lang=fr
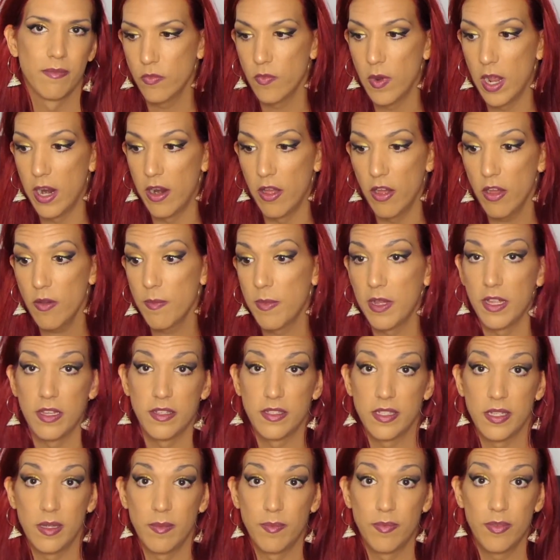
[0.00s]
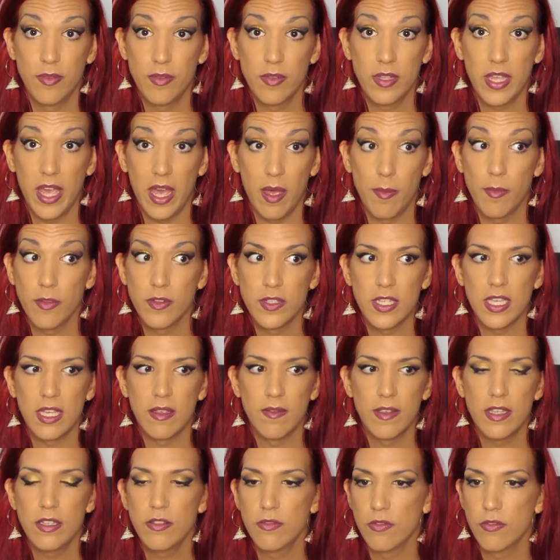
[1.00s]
Ou alors bah, ça peut carrément dériver